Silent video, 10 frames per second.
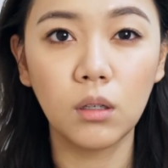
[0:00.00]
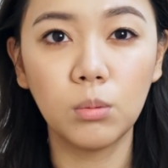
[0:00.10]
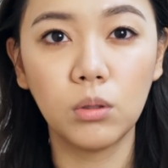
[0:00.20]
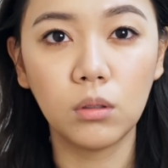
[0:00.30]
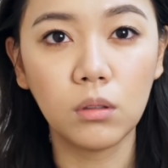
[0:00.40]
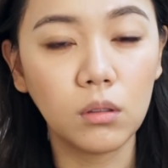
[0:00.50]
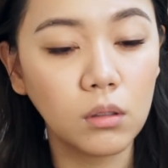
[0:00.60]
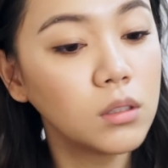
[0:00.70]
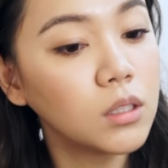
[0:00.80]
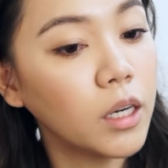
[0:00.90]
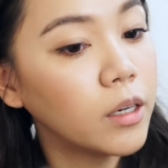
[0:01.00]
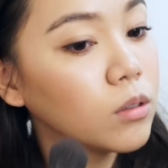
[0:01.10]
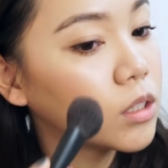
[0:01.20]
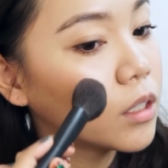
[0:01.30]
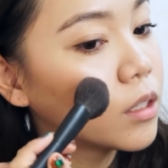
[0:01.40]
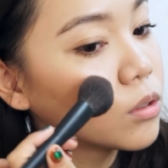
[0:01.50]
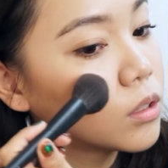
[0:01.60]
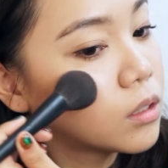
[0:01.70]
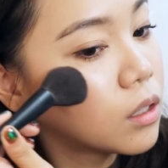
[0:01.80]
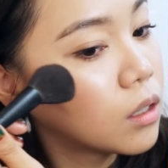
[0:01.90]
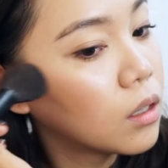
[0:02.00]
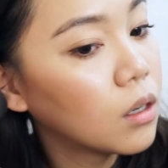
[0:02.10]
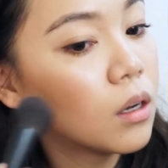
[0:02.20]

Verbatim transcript: 多分茶色茶色してて